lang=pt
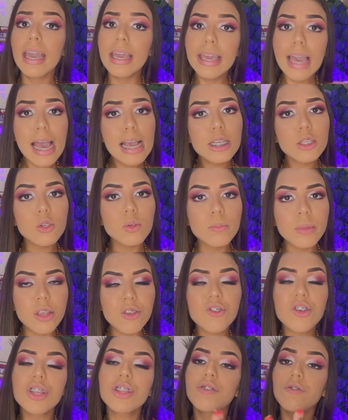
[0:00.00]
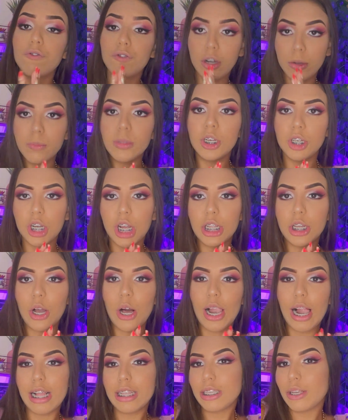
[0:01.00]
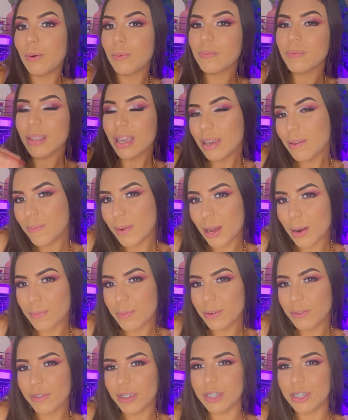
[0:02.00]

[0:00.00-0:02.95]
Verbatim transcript: E é isso, minha gente, vamos deixar de enrolação e bora pro